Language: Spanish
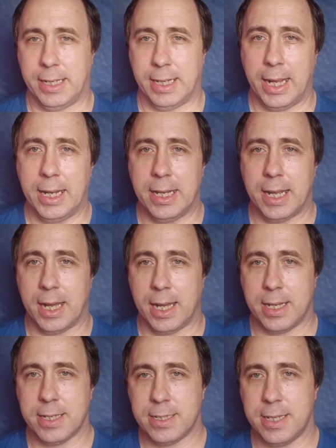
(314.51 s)
Tenda
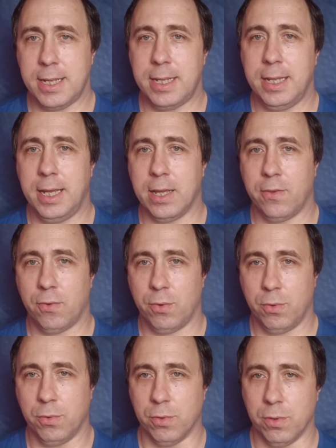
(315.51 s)

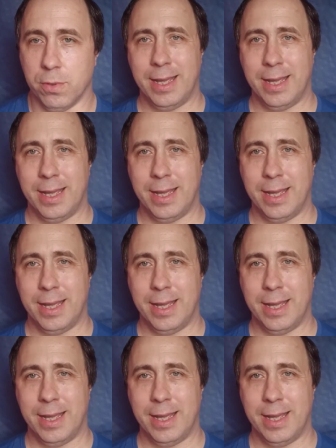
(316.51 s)
AC10U.